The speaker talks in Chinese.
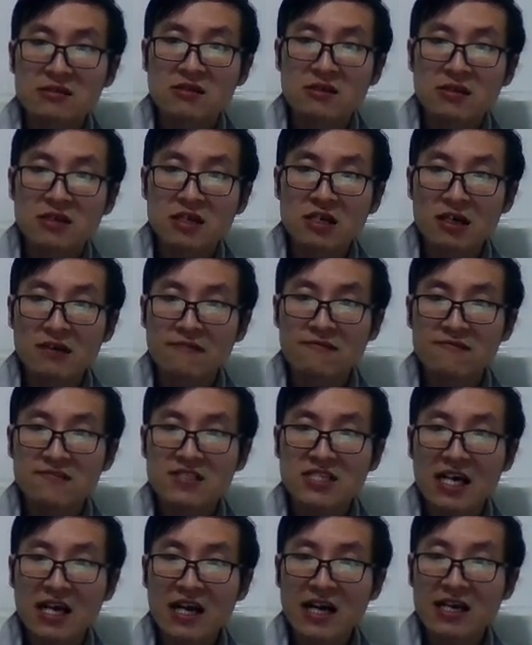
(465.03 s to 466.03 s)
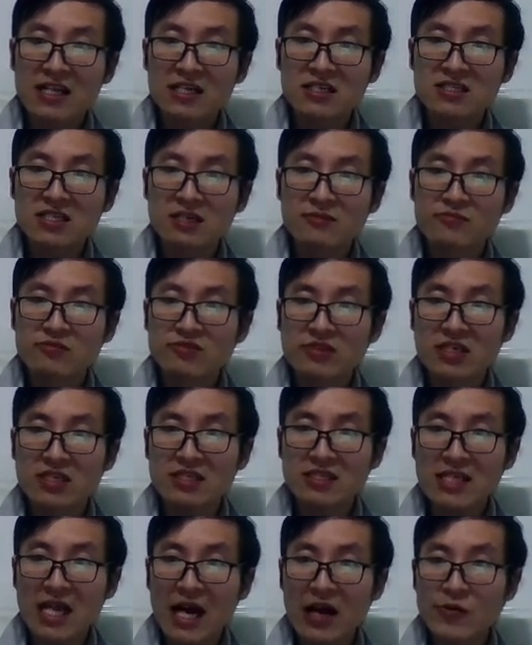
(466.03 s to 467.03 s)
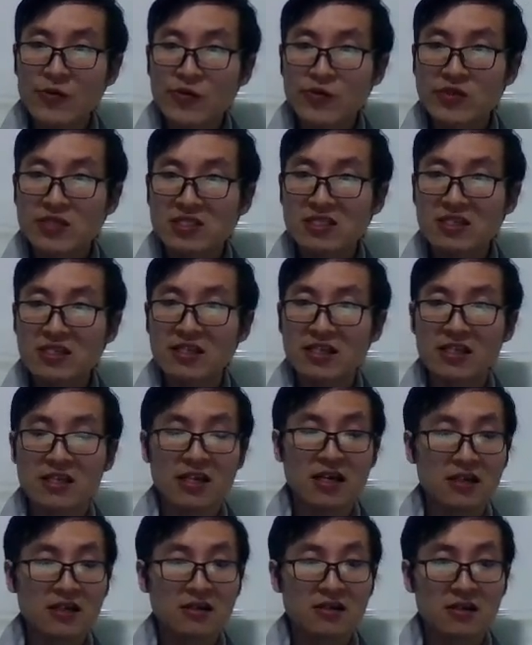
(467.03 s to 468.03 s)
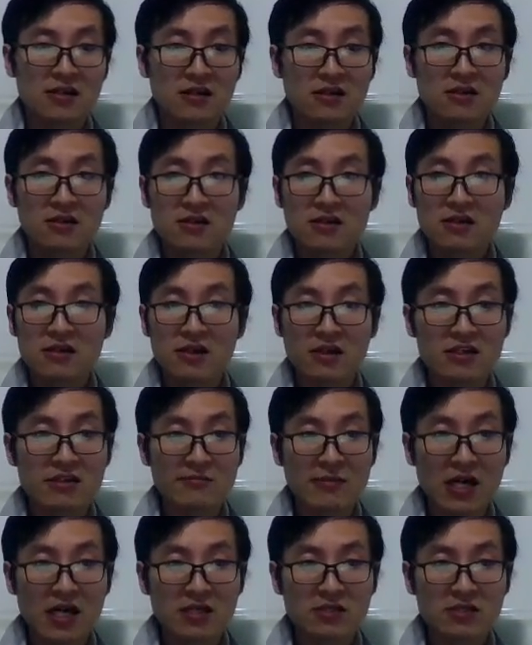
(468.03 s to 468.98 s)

克服障碍的这个目的大于自立的，了解吗？